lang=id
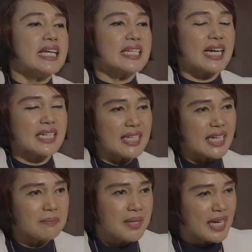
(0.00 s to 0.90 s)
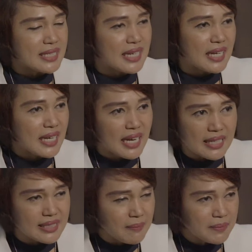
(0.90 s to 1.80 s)
Yang rendah lemak adalah
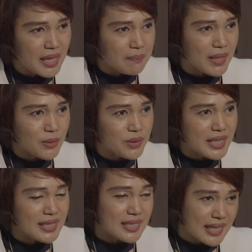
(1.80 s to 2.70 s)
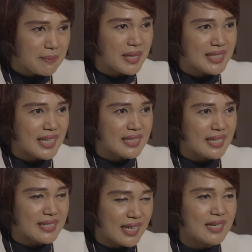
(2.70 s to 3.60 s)
ayam tanpa kulit dan bagian dada,